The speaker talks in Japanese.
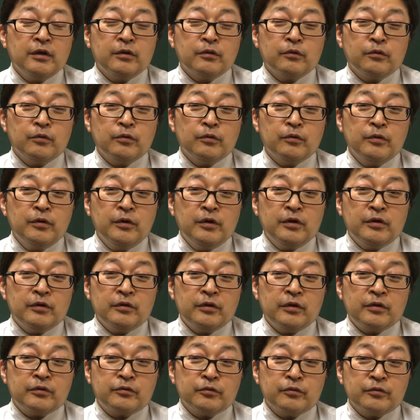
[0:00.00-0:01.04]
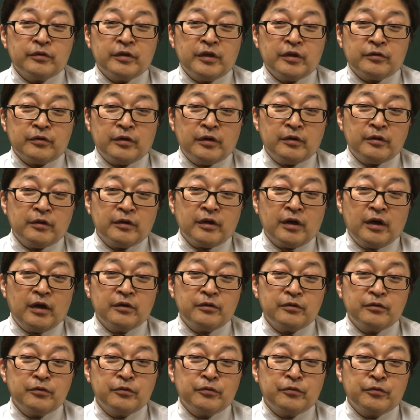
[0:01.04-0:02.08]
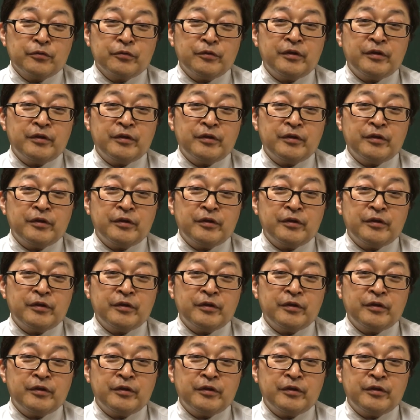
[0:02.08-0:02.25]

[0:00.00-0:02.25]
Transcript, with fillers: こう、えーと、なんか環境づ